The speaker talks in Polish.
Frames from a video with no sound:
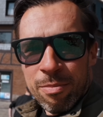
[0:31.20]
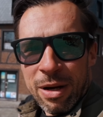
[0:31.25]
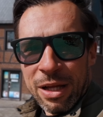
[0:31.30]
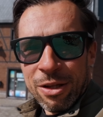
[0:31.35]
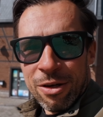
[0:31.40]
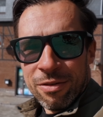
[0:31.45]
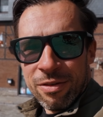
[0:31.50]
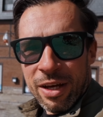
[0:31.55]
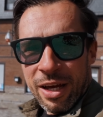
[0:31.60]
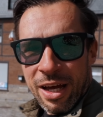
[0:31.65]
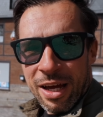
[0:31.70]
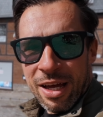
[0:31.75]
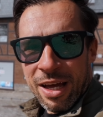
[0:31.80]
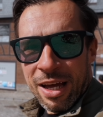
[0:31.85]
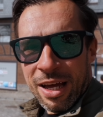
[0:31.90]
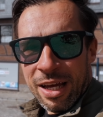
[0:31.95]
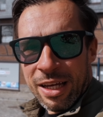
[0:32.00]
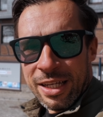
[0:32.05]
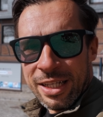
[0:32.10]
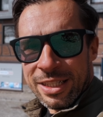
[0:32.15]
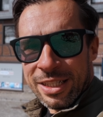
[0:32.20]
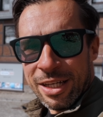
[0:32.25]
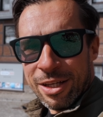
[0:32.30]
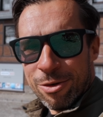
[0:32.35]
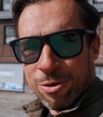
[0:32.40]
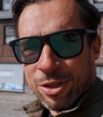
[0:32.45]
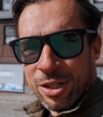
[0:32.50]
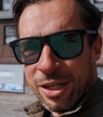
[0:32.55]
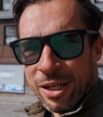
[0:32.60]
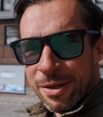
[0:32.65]
Panowie jeszcze nie
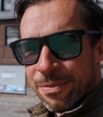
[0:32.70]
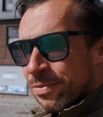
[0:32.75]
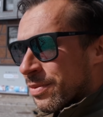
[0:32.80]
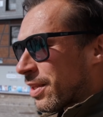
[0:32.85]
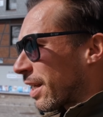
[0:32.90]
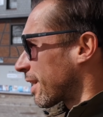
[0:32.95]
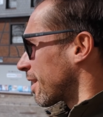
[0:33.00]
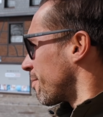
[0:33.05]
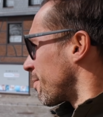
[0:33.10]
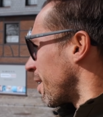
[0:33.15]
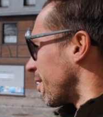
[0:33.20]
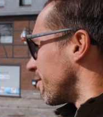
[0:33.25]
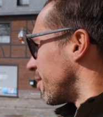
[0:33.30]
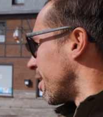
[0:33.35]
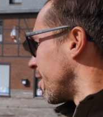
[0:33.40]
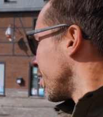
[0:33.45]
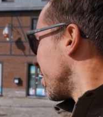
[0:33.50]
ruszyli tak naprawdę,